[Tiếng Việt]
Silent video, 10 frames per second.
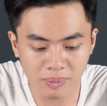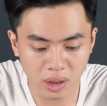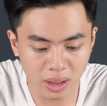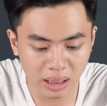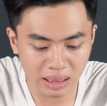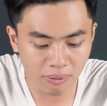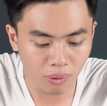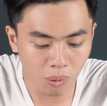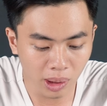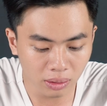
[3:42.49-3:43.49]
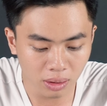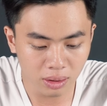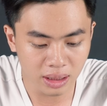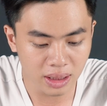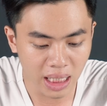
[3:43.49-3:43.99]
cho những cái tác vụ bình
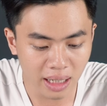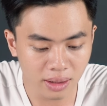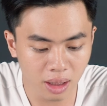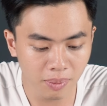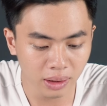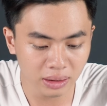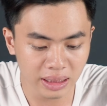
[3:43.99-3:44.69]
thường như sáng giờ mình